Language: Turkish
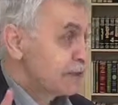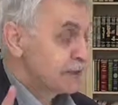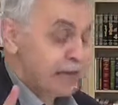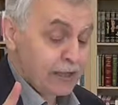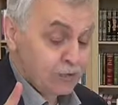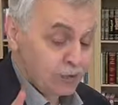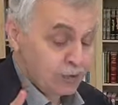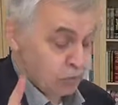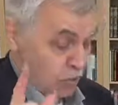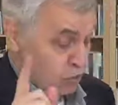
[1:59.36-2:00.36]
sen
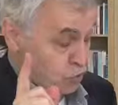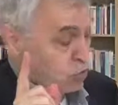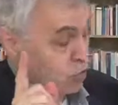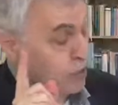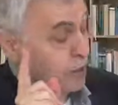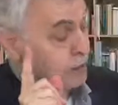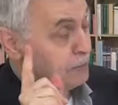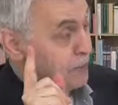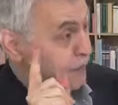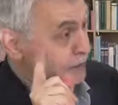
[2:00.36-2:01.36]
çok
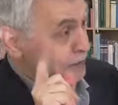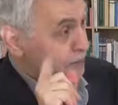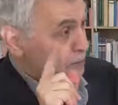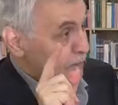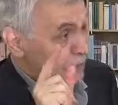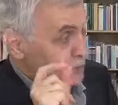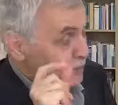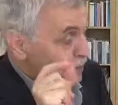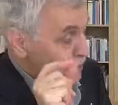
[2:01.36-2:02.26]
önemli bir hadise. Bakın